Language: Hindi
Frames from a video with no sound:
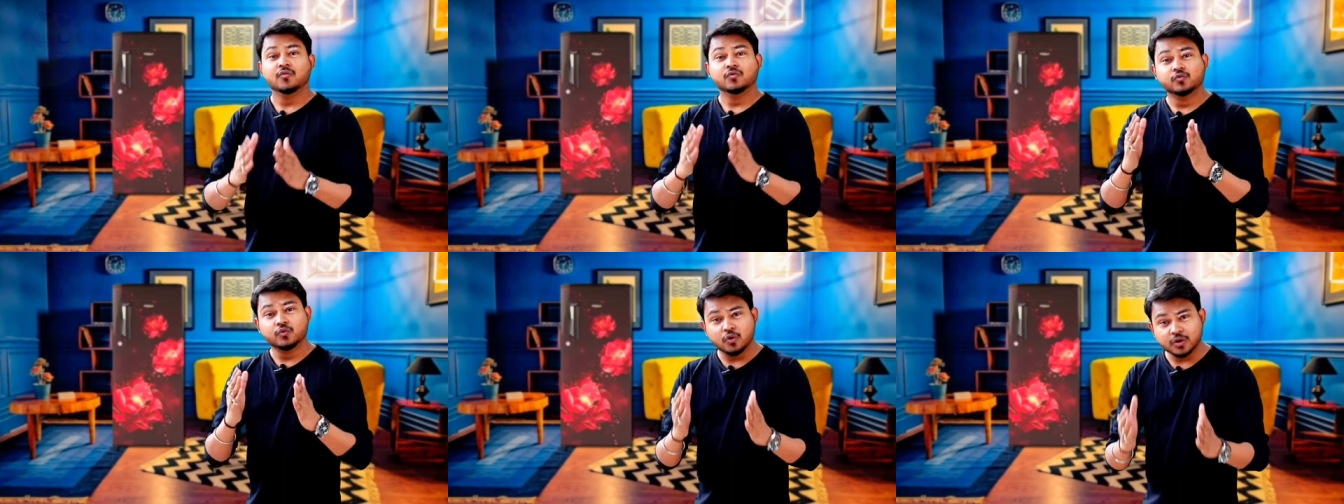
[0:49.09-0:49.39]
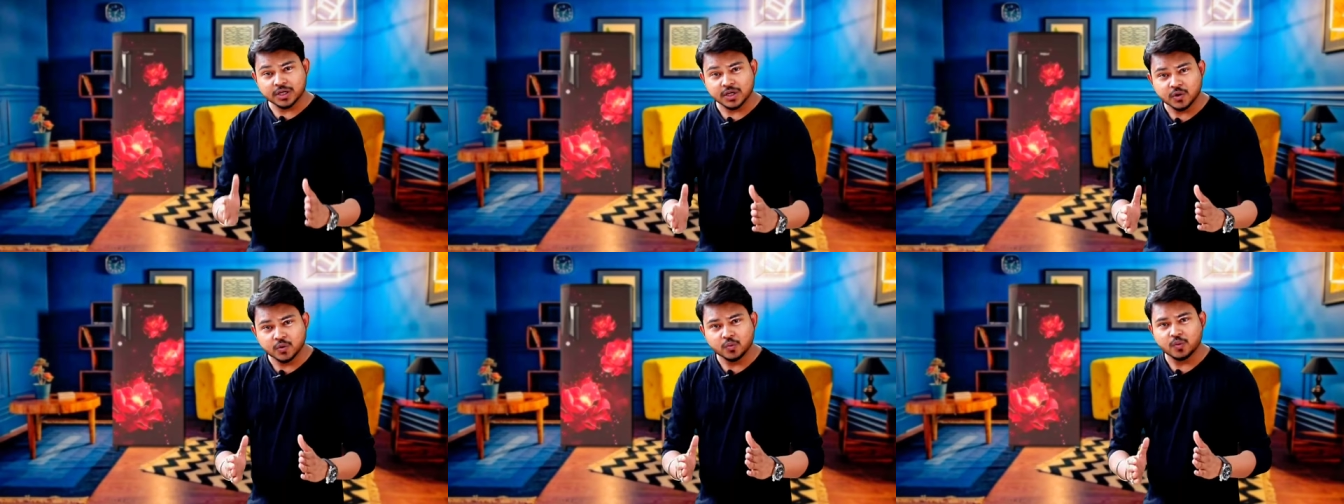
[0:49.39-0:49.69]
वो
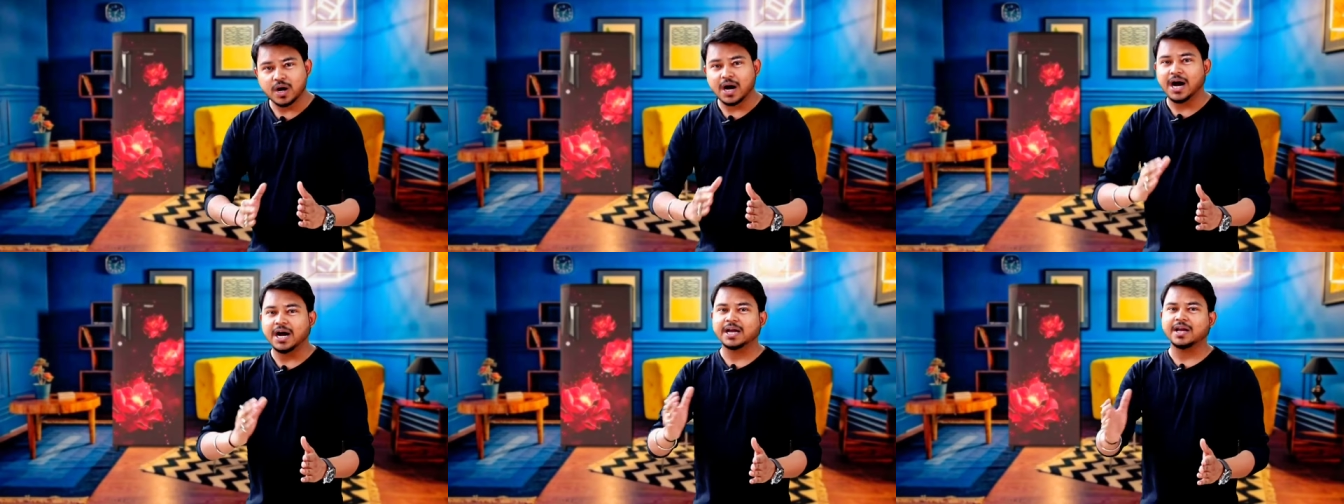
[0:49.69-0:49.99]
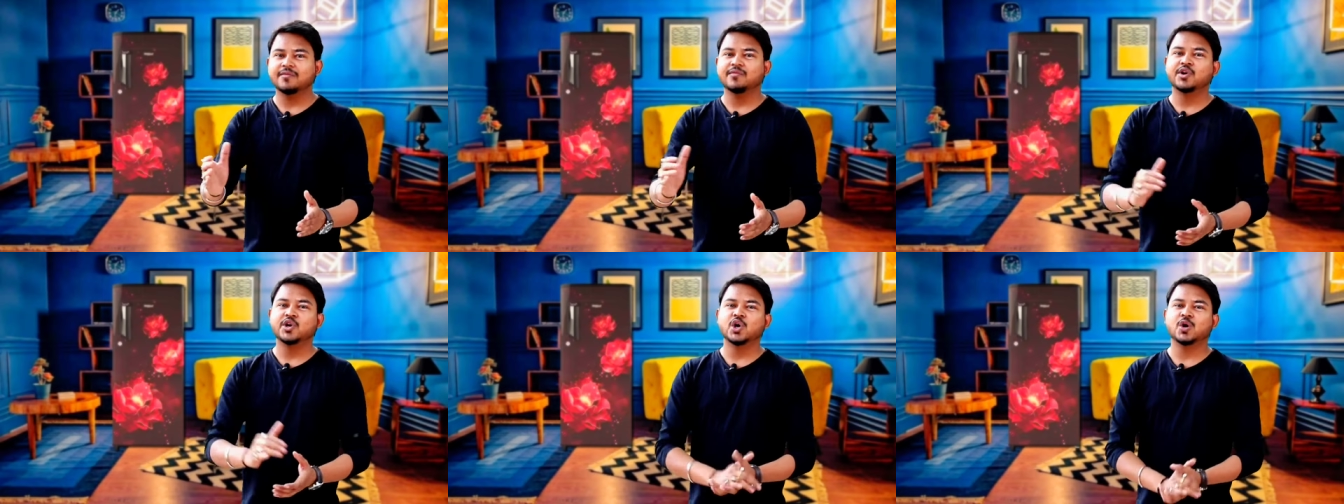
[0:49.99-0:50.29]
क्यों आगे
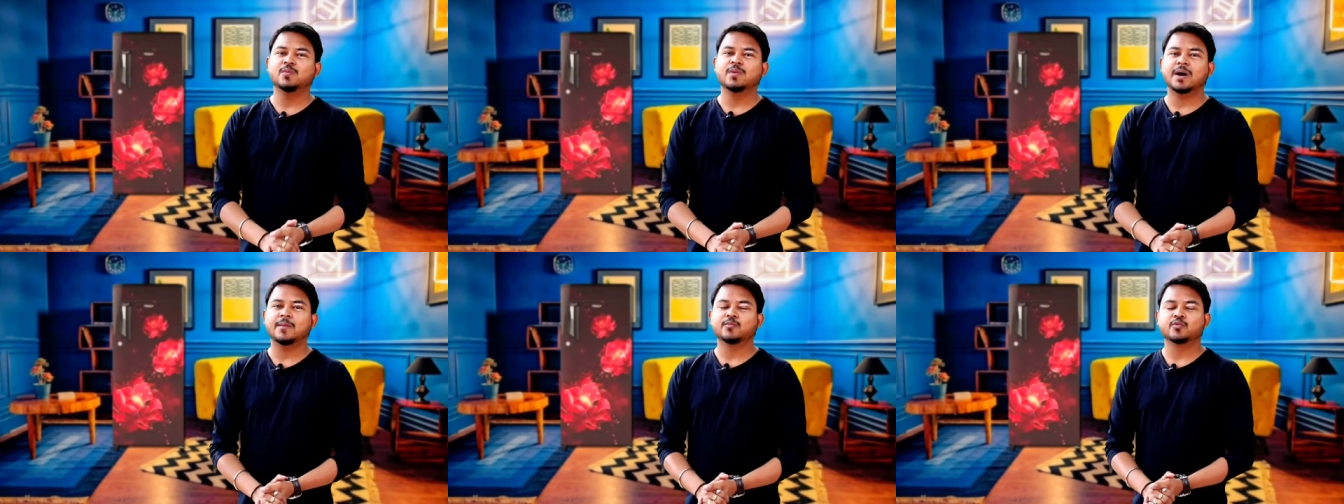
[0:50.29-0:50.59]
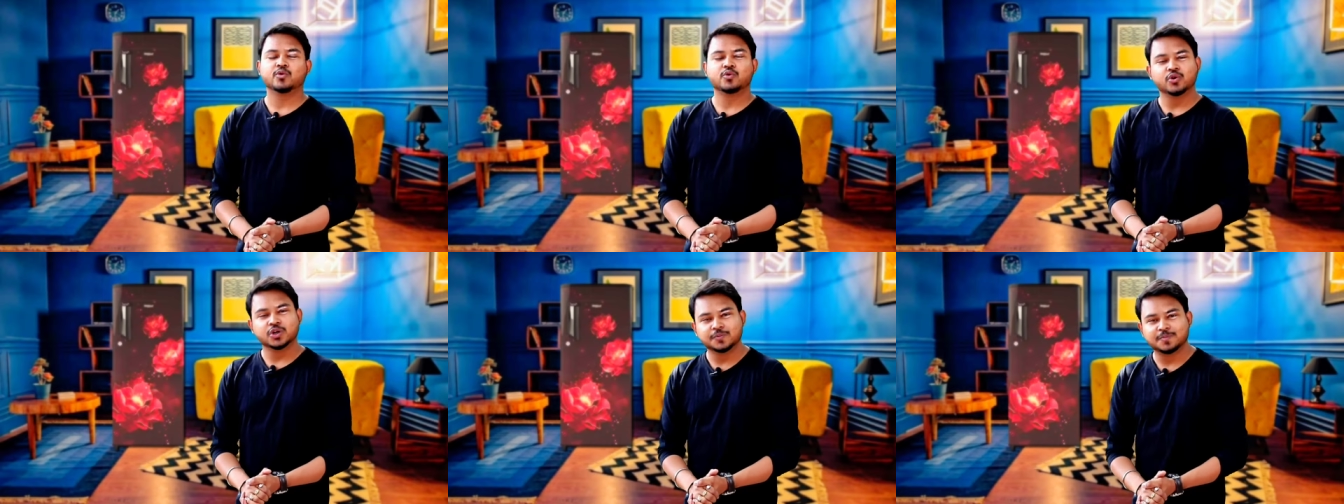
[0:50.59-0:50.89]
वीडियो में आपको
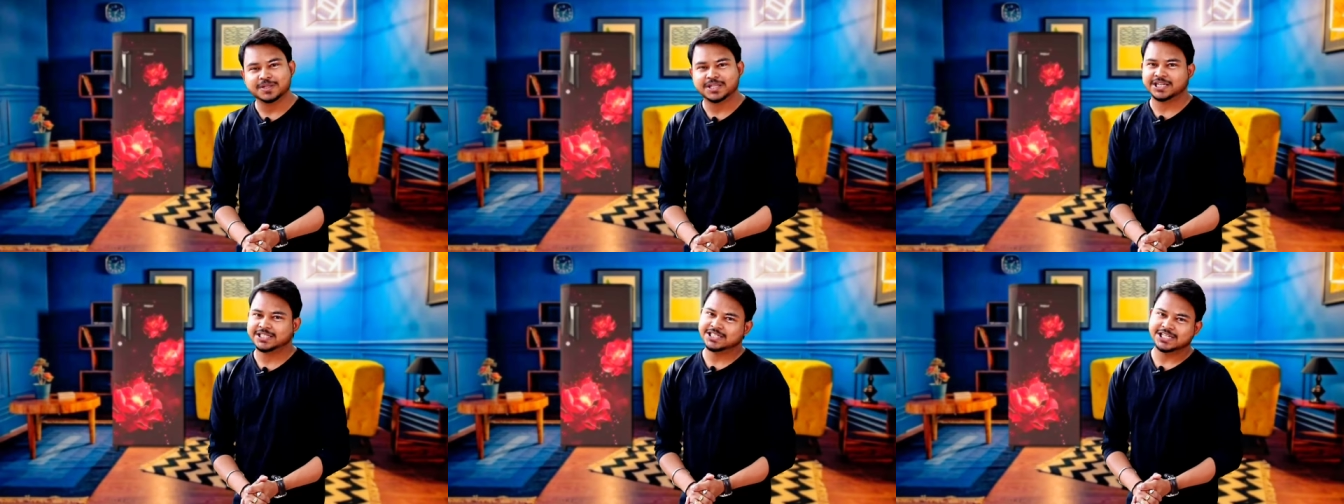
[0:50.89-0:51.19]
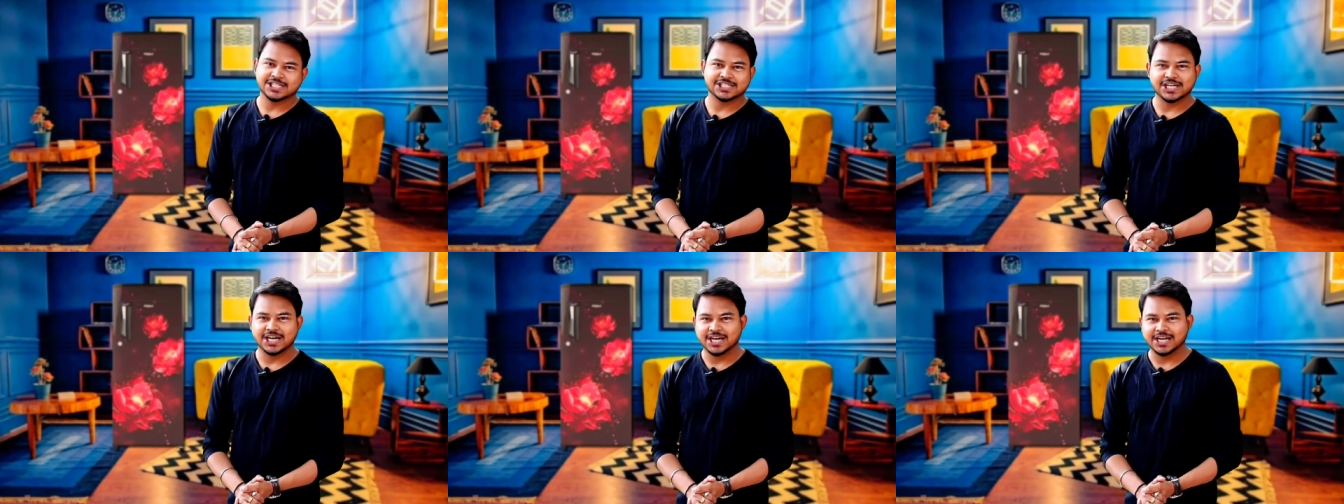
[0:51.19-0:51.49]
खुद पता चल
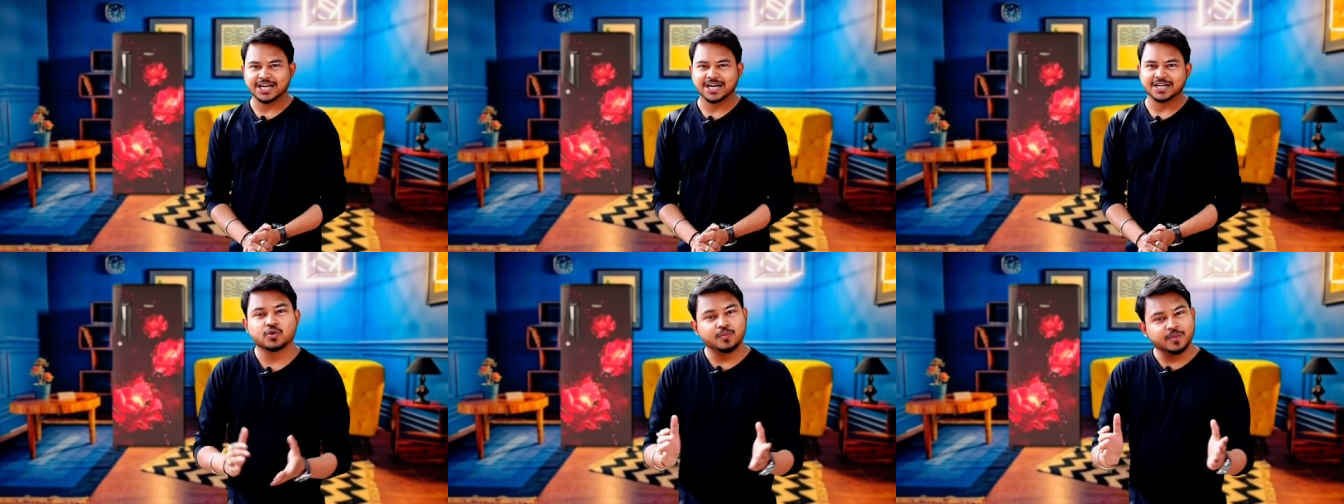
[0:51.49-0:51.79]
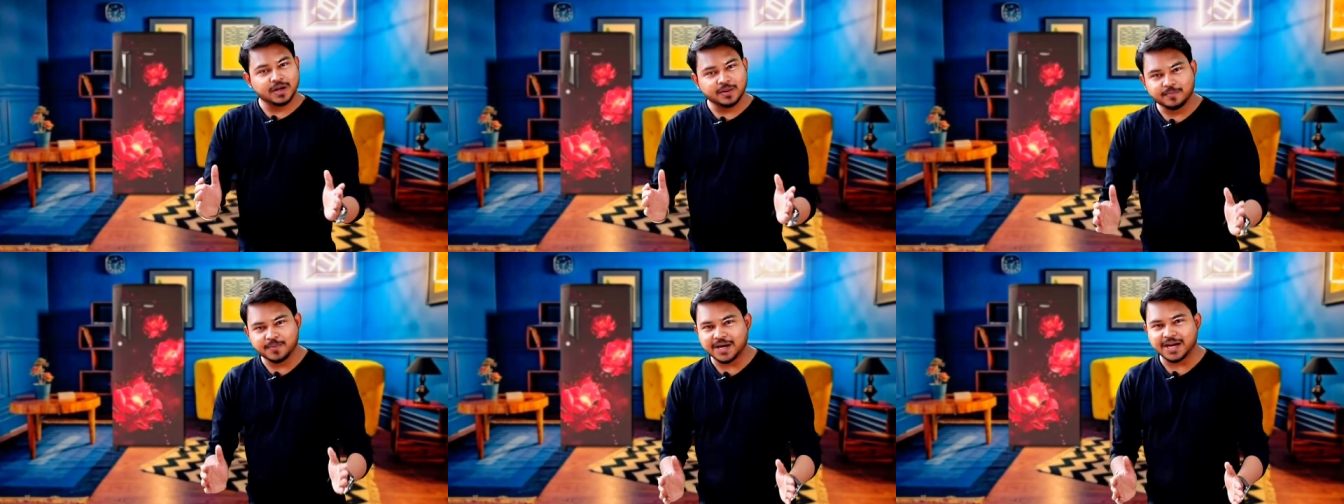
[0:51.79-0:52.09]
जाएगा तो
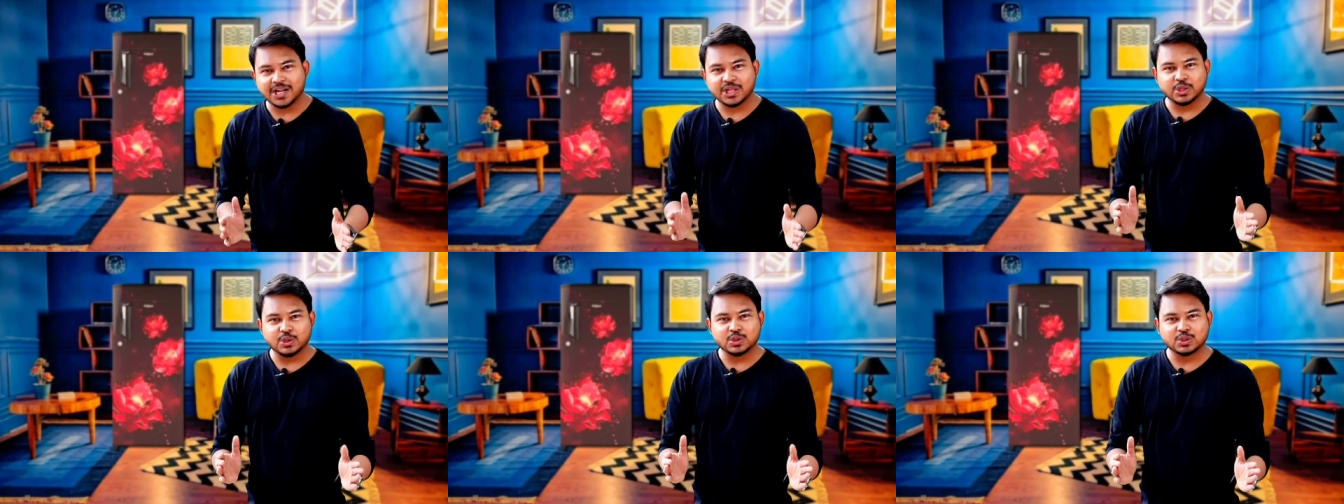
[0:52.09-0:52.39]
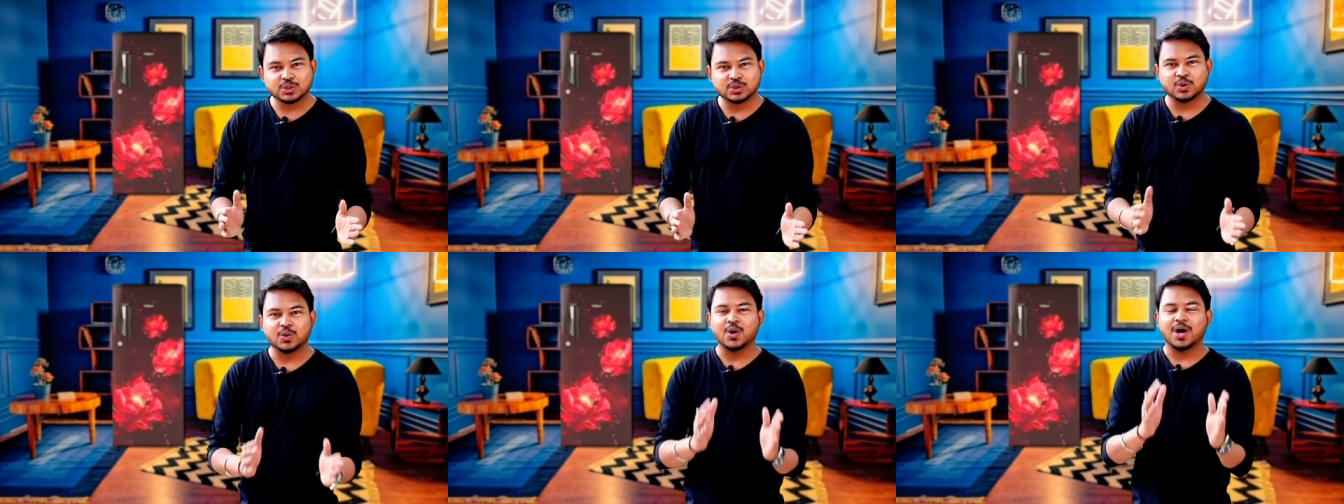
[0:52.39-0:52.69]
मेरे प्यारे
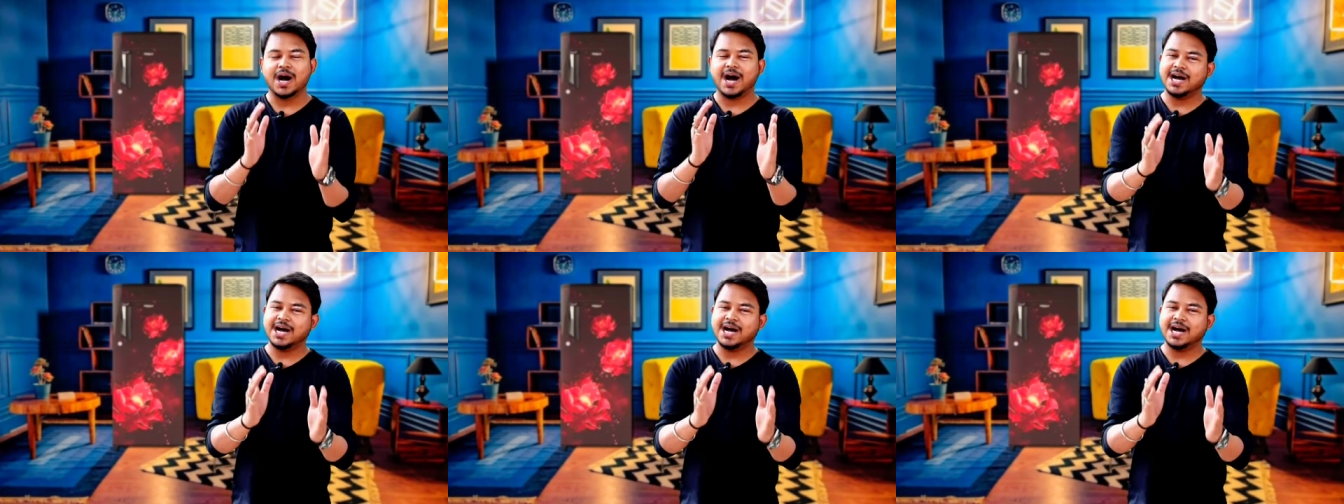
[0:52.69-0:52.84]
दोस्तों